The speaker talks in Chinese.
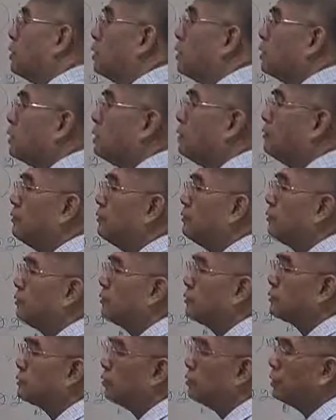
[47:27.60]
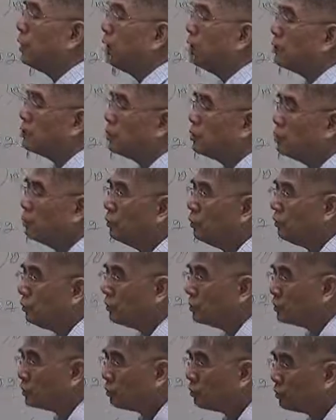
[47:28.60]
十乘四分之一是多少？十
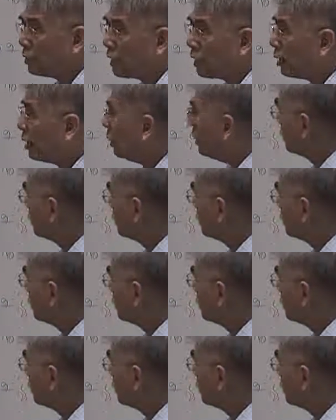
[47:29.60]
五，十五开